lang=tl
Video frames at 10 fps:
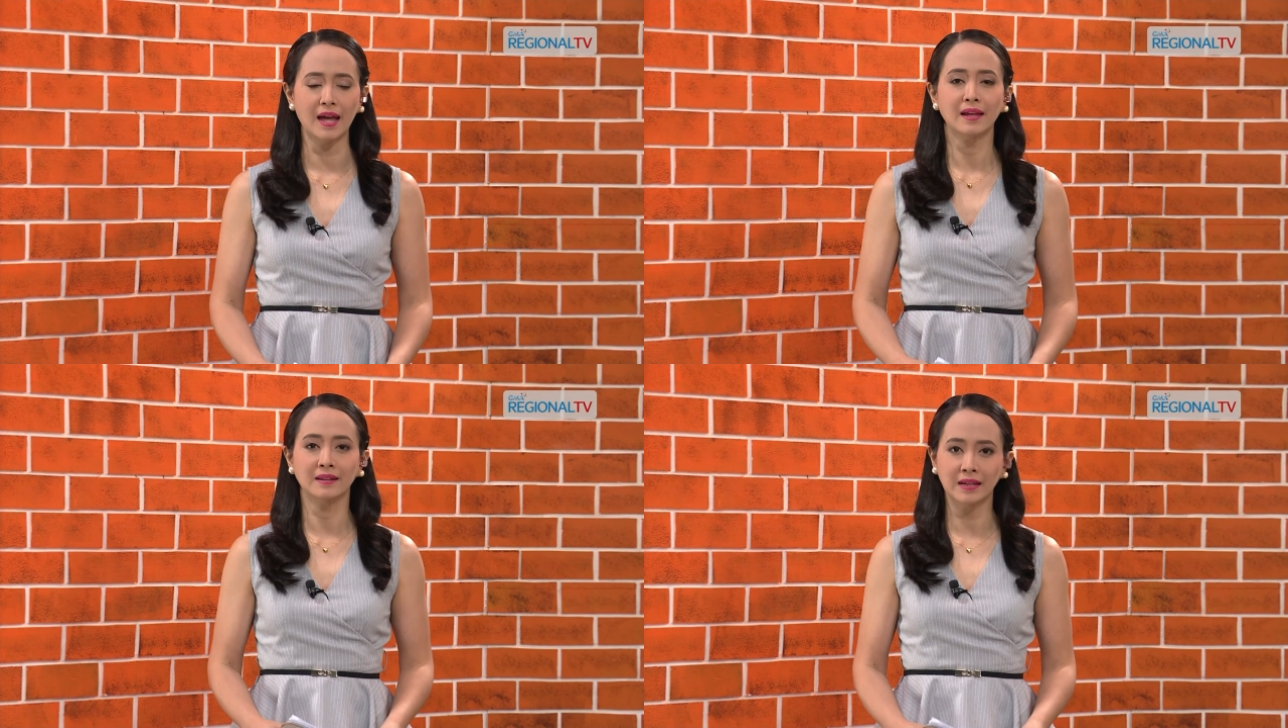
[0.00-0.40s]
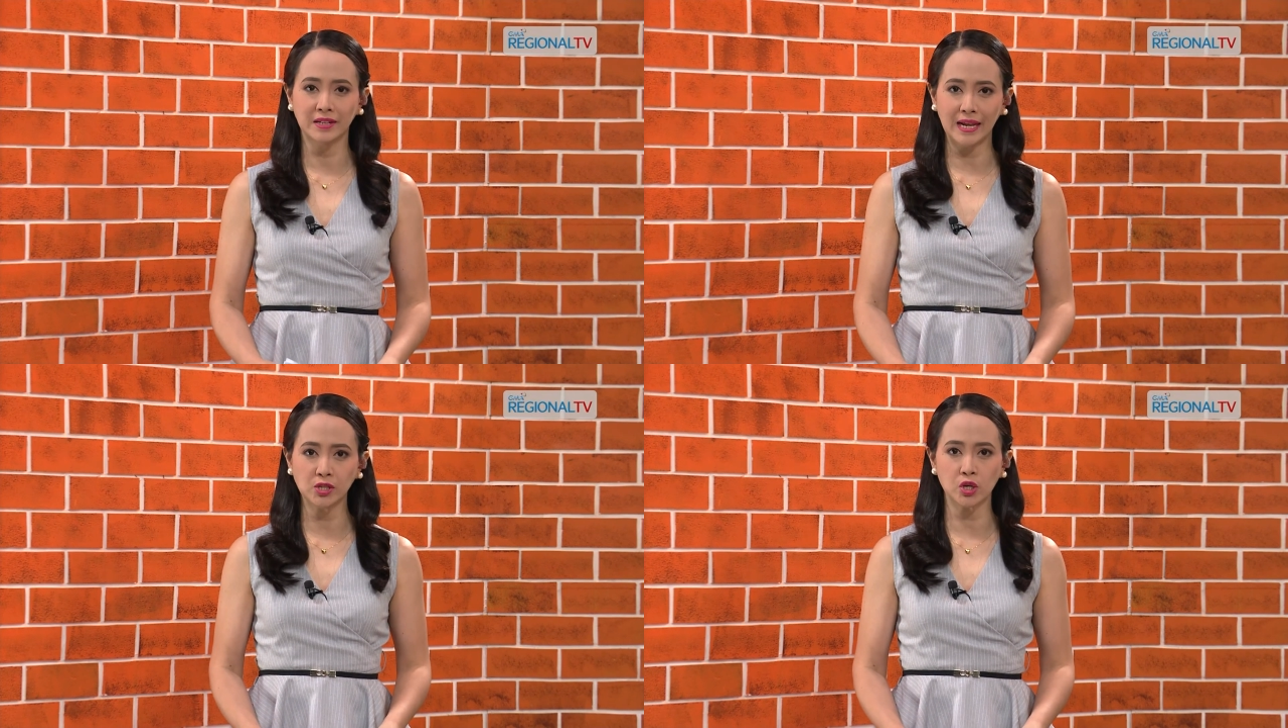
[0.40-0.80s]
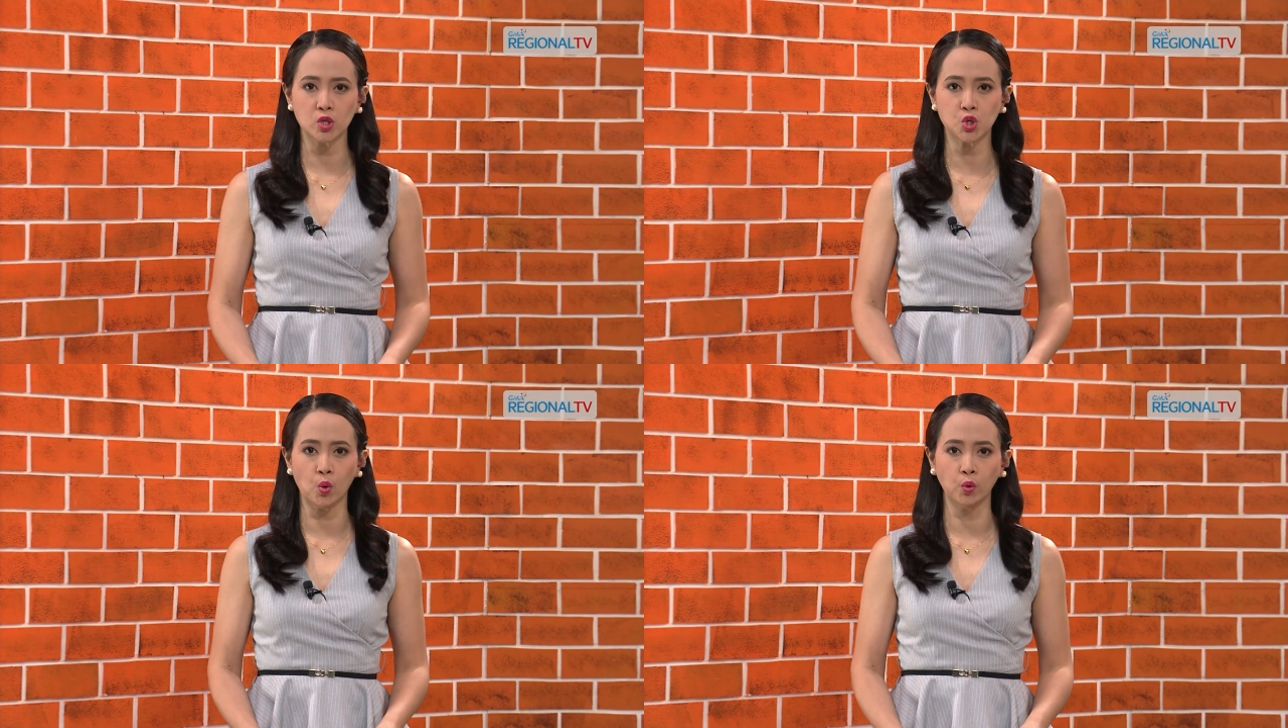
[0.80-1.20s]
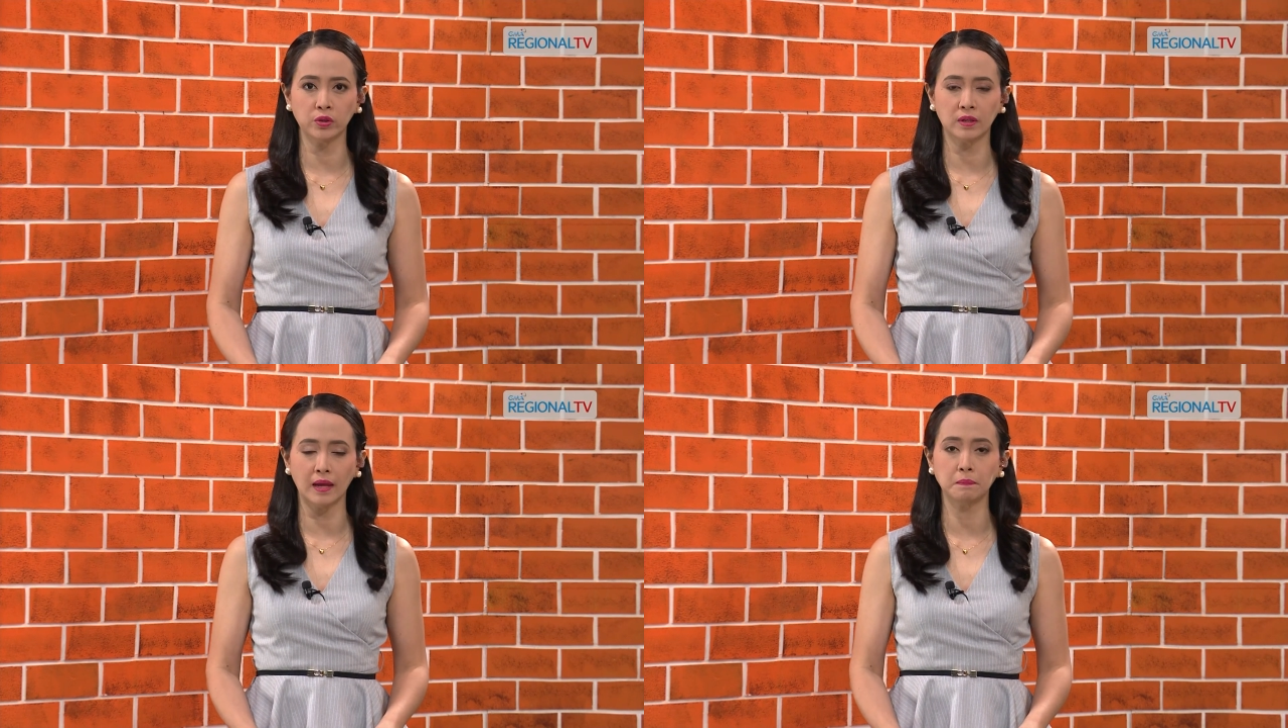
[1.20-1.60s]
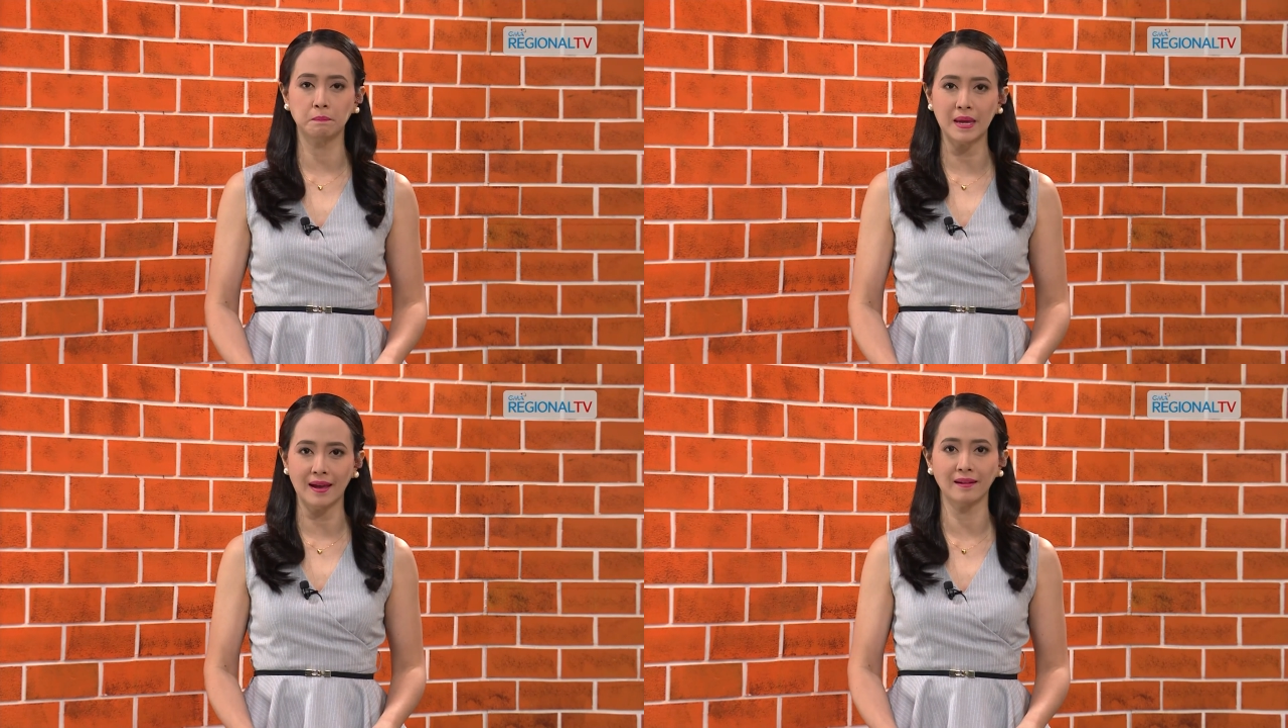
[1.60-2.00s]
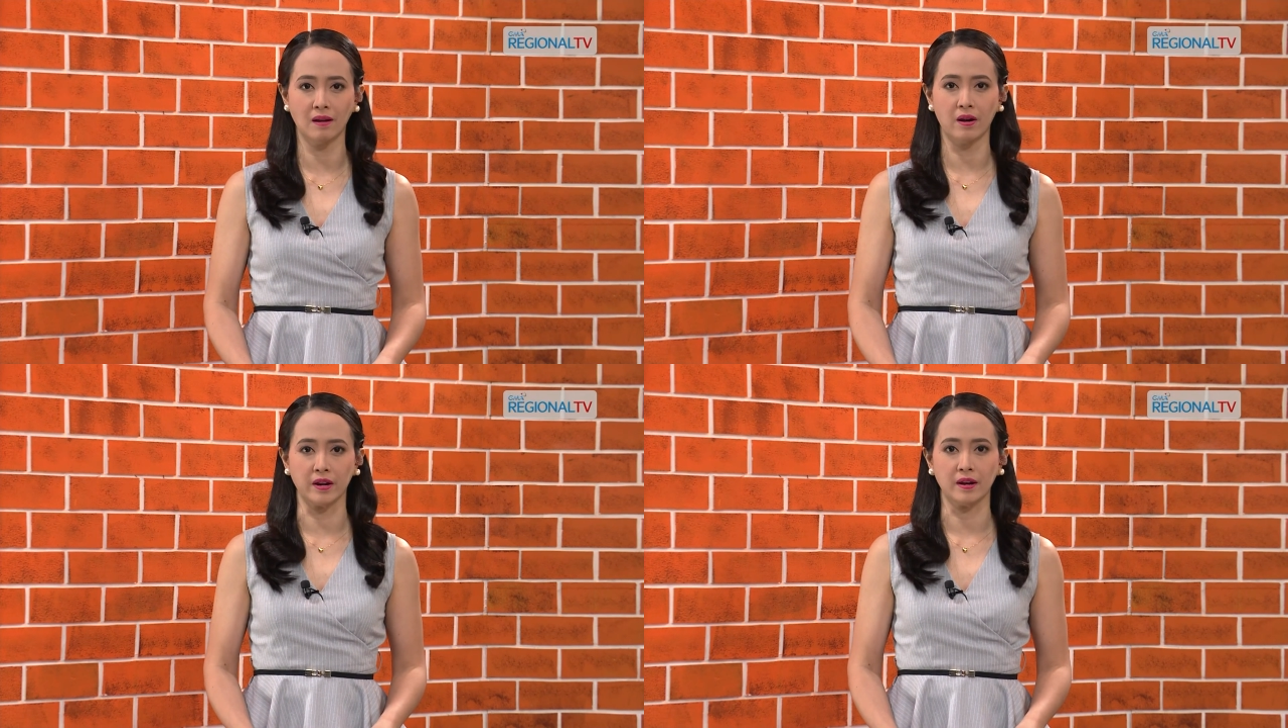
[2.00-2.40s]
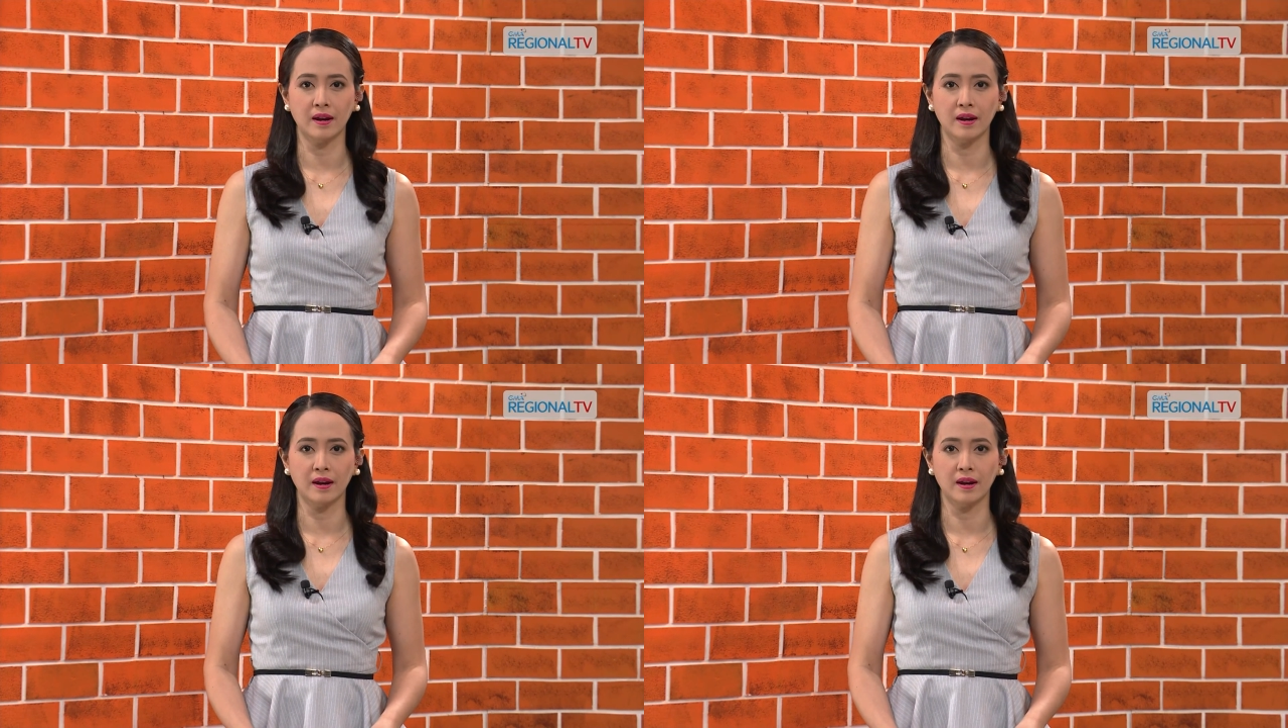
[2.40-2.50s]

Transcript: na danger zone kan PNR.